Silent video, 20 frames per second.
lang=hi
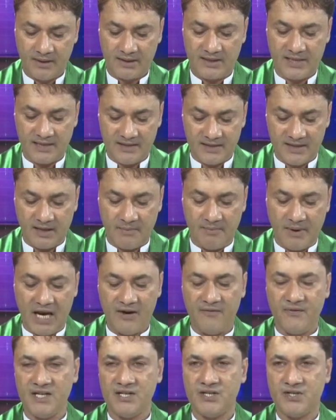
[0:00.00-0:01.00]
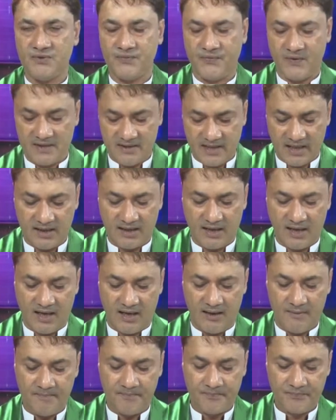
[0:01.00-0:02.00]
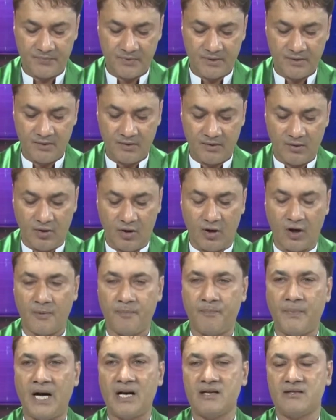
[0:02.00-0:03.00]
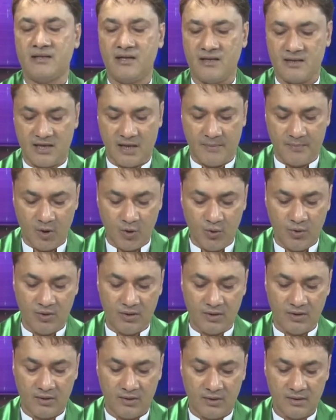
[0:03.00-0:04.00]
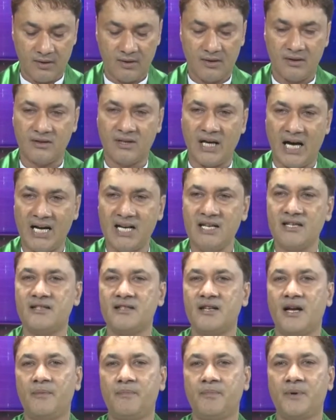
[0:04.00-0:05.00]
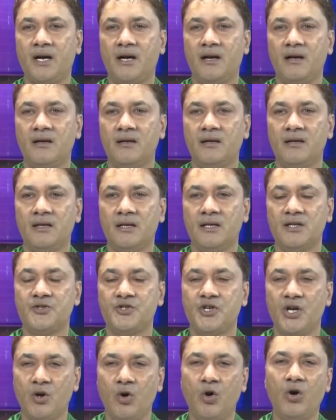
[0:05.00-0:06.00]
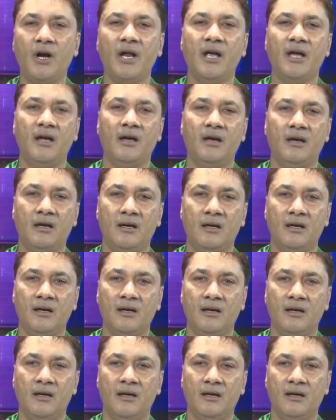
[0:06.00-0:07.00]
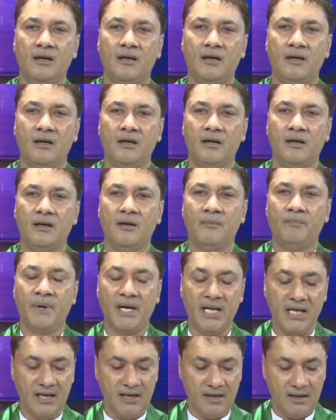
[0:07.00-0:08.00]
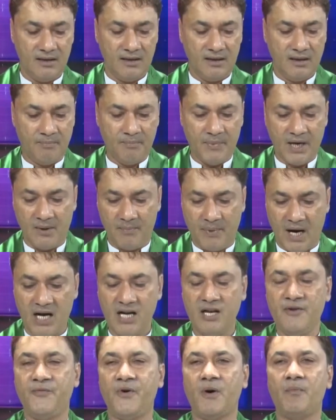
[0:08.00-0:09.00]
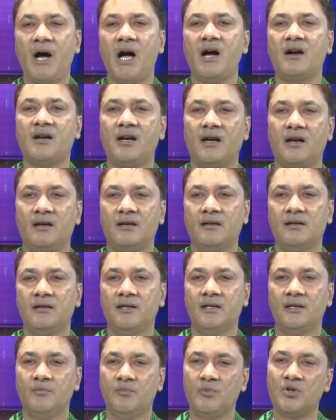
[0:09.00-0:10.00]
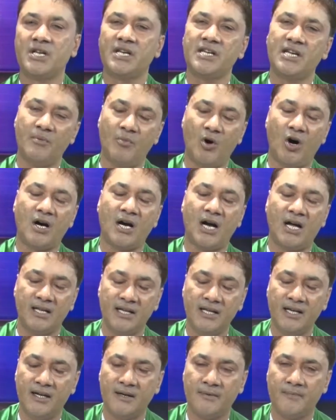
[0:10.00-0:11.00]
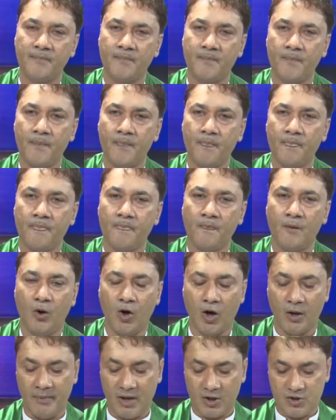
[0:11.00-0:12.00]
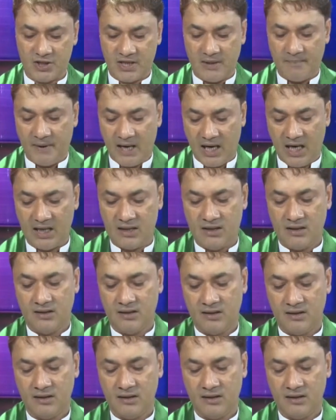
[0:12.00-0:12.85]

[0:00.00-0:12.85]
सिस्टर महविश फजल का और पास्टर जबलून दानिश साहब का जिन्होंने बड़ी मेहरबानी फरमा कर मुझे ये मौका दिया और मैं उसके बाद